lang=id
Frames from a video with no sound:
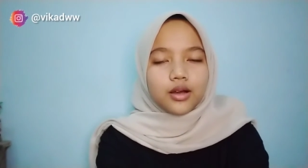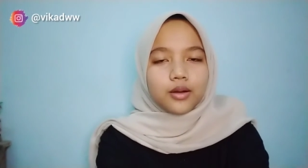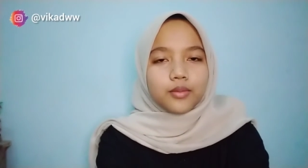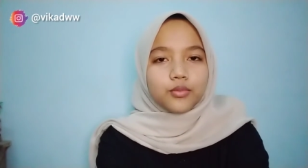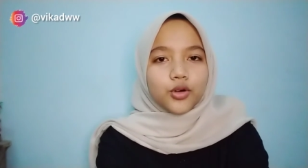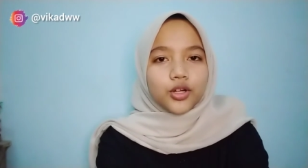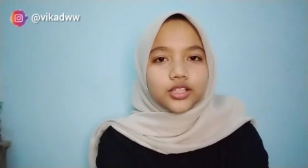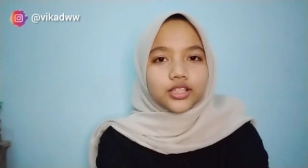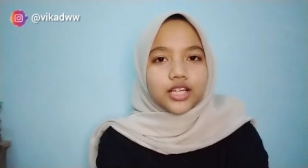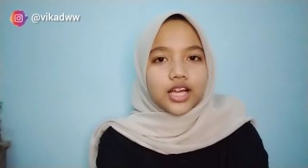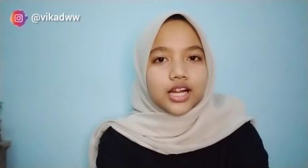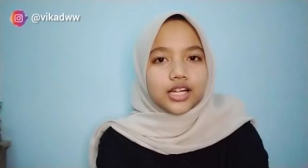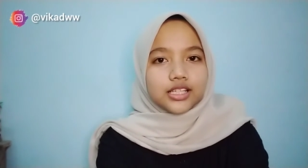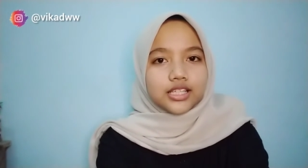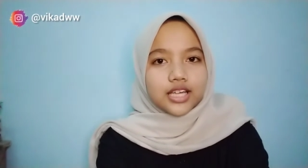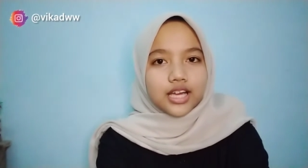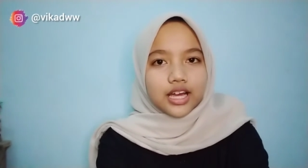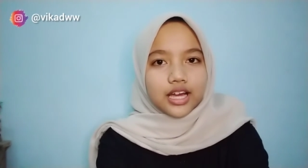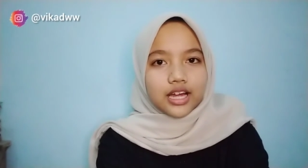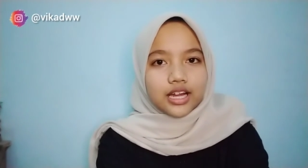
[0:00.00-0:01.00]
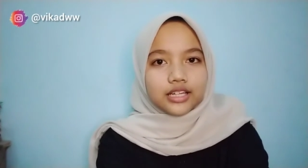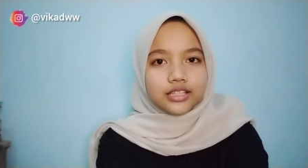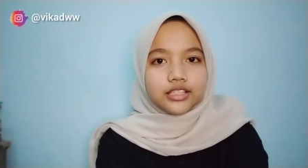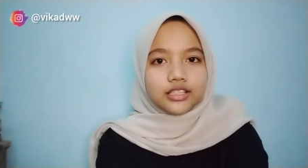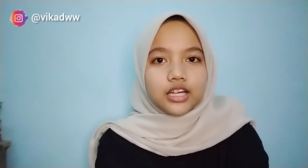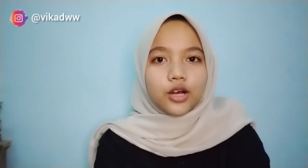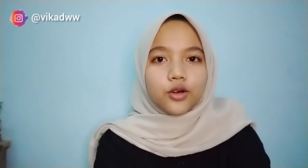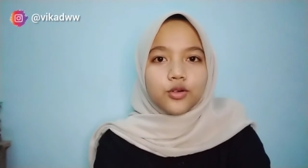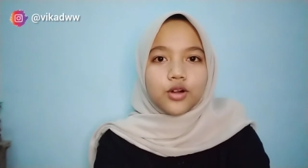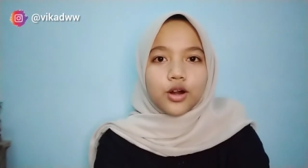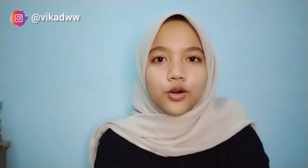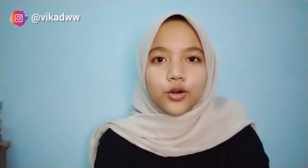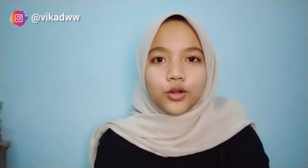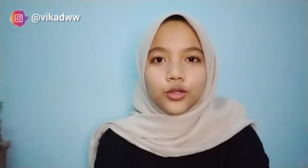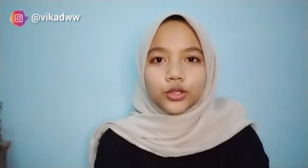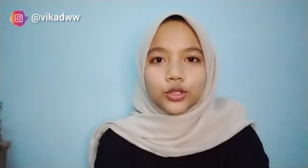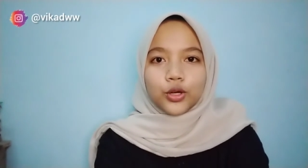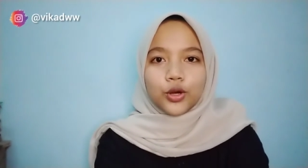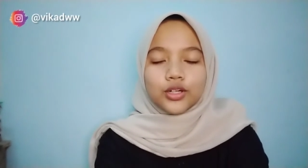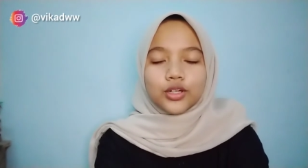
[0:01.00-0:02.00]
Buat kalian yang udah
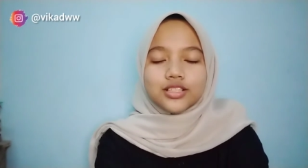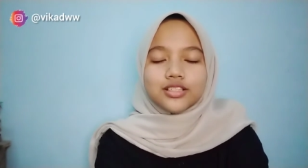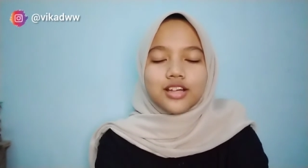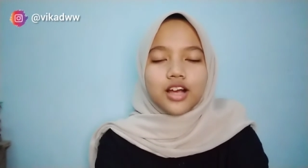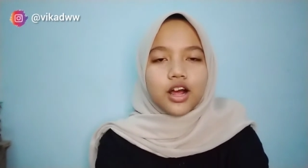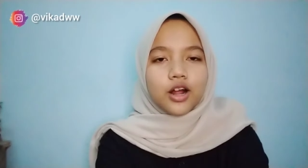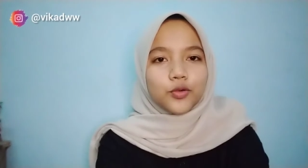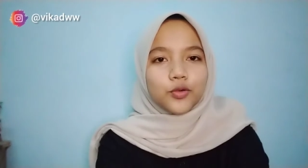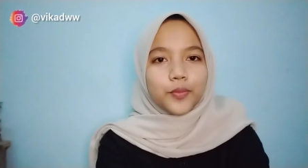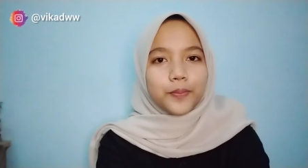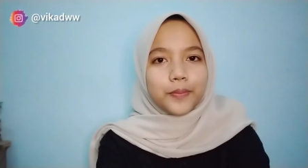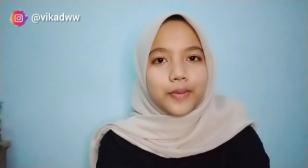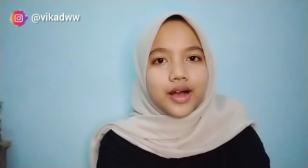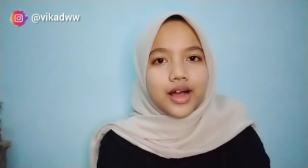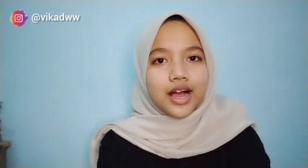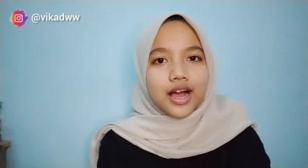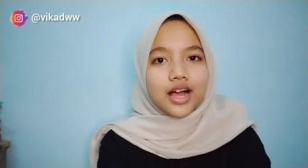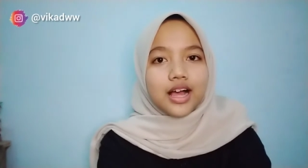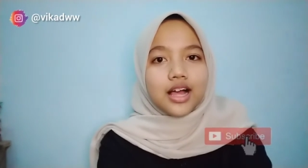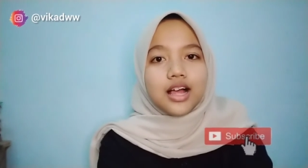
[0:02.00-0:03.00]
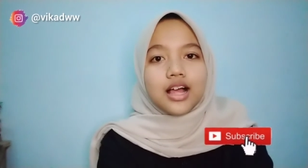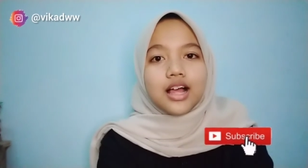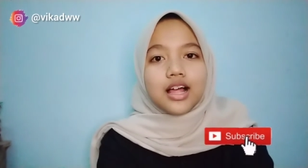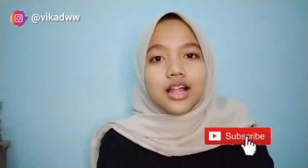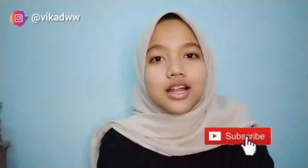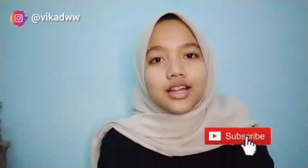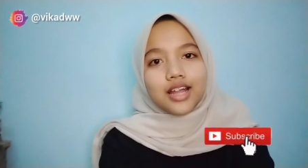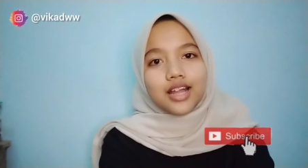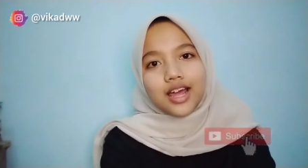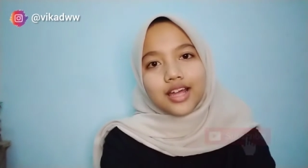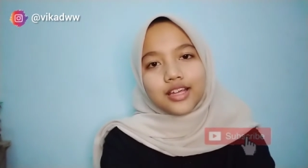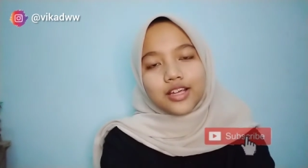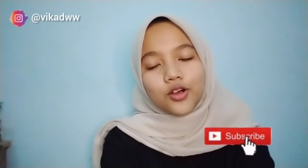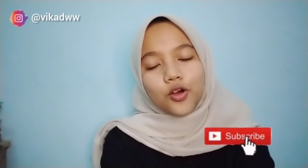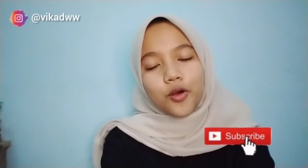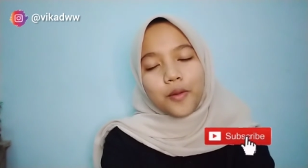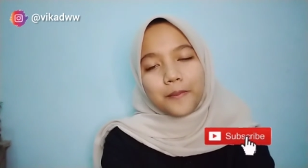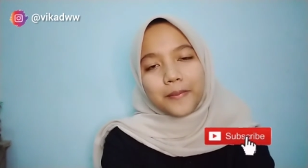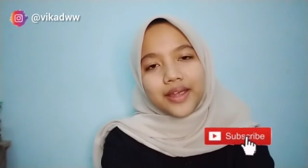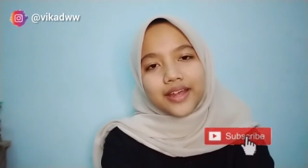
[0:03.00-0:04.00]
nonton, jangan lupa like,
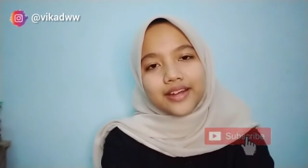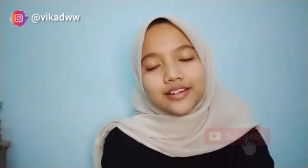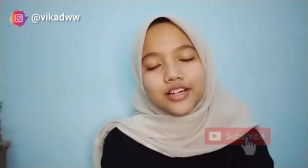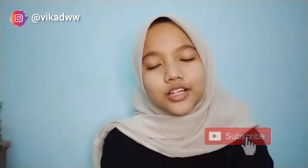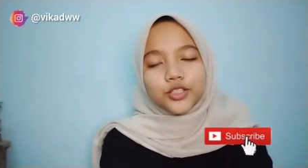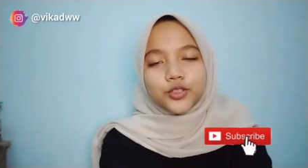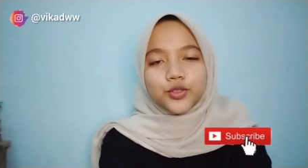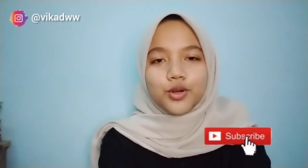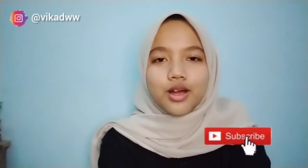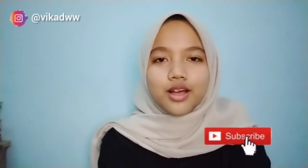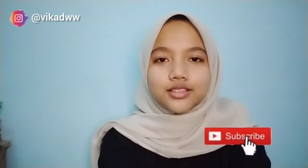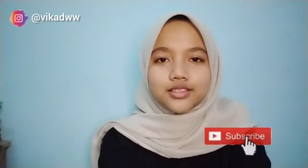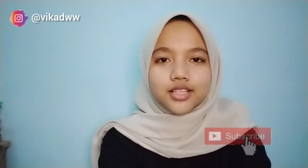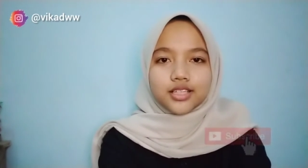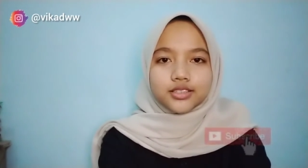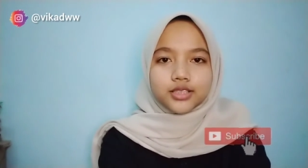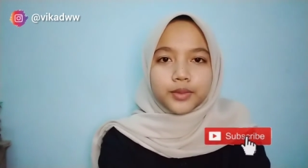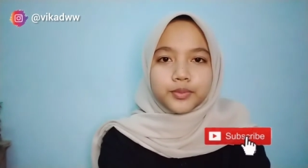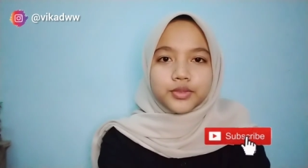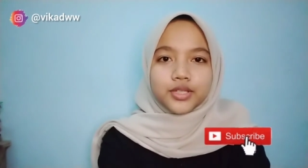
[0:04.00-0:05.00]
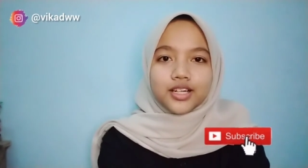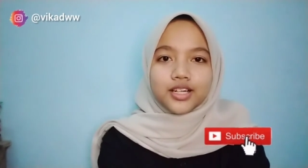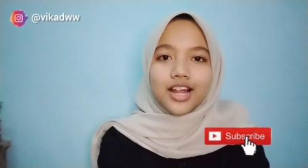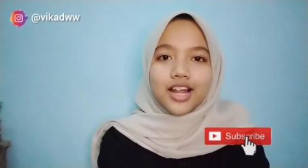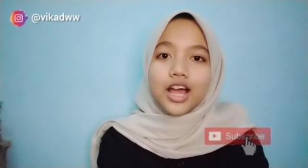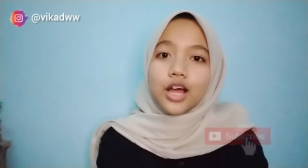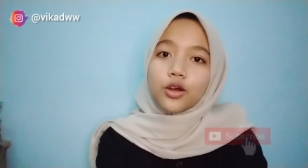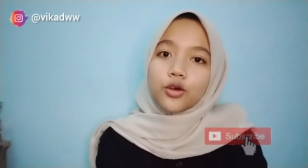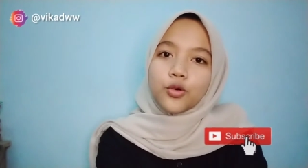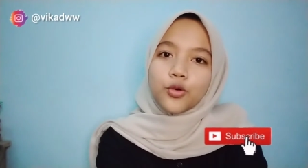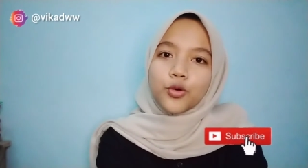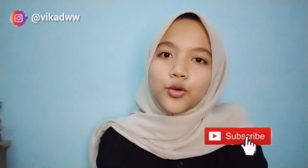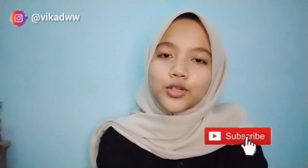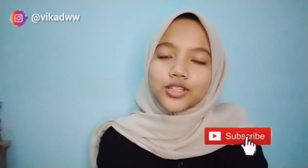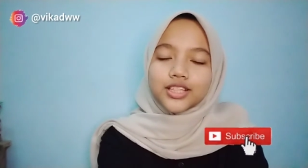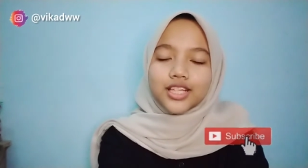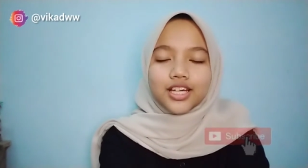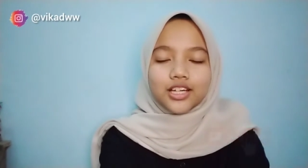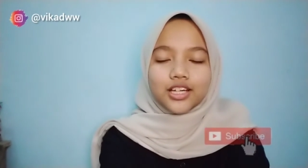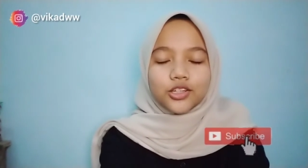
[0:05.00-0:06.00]
comment, dan juga subscribe channel aku.
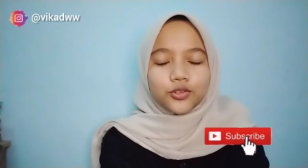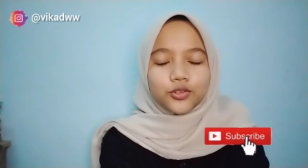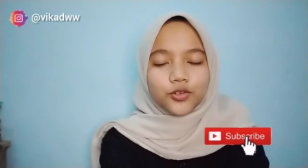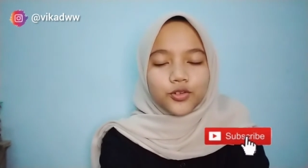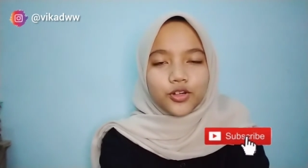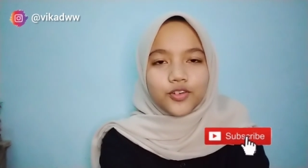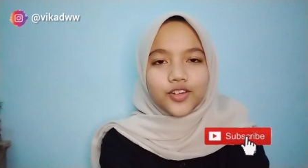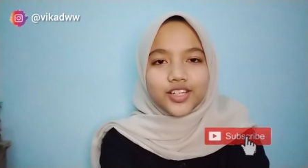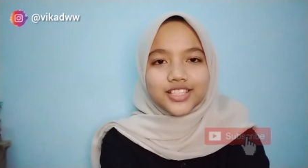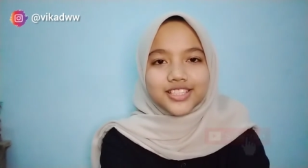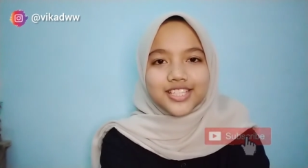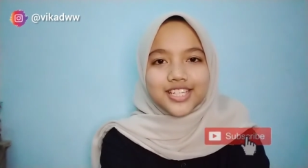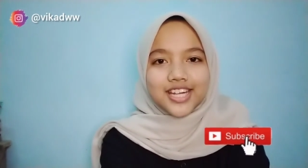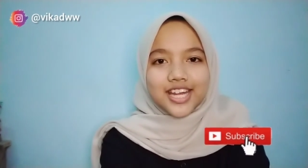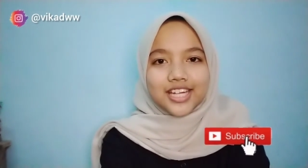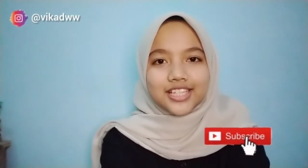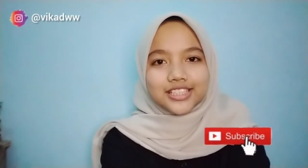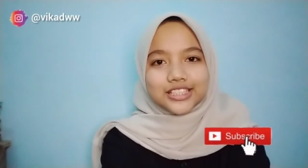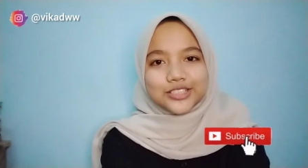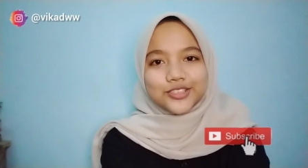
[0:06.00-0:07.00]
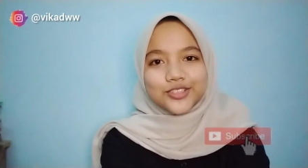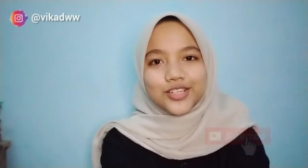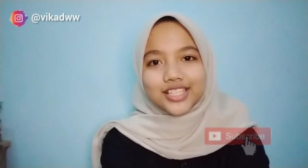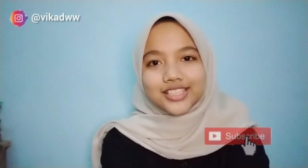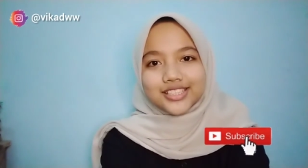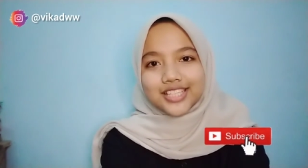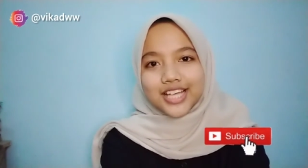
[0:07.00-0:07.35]
Thank you for watching and see you next